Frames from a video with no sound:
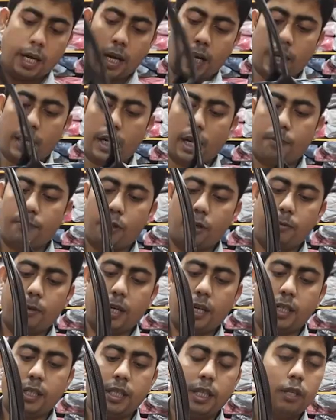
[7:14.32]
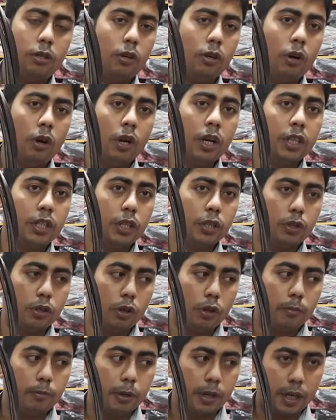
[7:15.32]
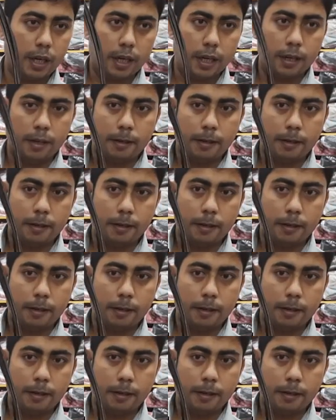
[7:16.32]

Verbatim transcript: আরেকটা কাপড়ের ব্যাগ আছে এটা হলো অনলি তিনশো নব্বই টাকা